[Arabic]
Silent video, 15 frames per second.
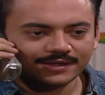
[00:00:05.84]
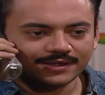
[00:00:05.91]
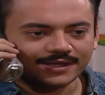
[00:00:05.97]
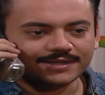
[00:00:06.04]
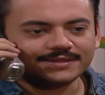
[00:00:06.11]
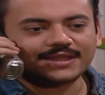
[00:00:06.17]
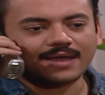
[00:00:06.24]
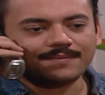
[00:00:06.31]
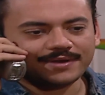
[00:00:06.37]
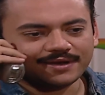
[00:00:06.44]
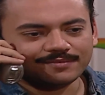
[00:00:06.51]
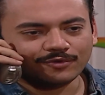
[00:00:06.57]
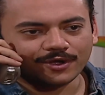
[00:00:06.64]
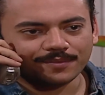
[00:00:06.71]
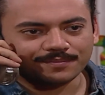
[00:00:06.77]
انت عامل ايه
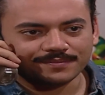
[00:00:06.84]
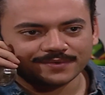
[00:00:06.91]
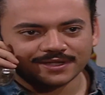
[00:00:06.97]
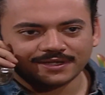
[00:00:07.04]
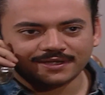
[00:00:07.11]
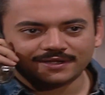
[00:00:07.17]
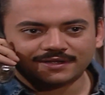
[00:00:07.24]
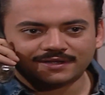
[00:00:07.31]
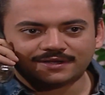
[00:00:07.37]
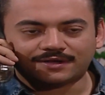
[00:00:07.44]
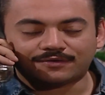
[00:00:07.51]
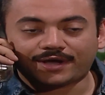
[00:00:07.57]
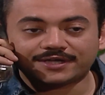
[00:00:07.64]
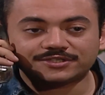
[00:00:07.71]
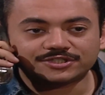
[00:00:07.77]
المهم
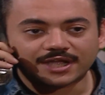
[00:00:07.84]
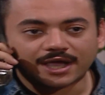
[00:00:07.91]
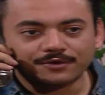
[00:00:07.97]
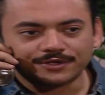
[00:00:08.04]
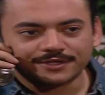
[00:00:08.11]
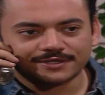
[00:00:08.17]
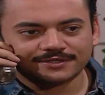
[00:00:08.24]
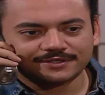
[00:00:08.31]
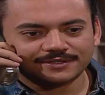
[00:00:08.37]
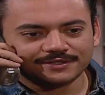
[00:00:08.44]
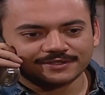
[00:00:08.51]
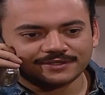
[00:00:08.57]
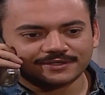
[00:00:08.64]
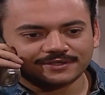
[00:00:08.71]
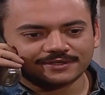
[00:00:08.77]
وحشني قوي
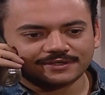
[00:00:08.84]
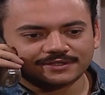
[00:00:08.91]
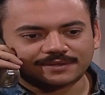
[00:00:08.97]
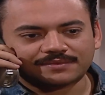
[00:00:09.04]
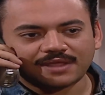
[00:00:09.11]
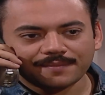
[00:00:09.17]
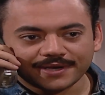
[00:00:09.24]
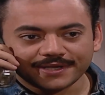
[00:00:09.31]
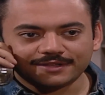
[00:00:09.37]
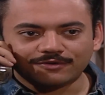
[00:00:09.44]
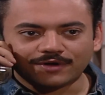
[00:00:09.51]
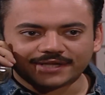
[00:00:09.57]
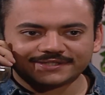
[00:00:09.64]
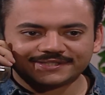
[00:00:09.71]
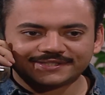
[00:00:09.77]
انت بتعمل ايه
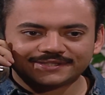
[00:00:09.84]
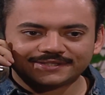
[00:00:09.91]
دلوقتي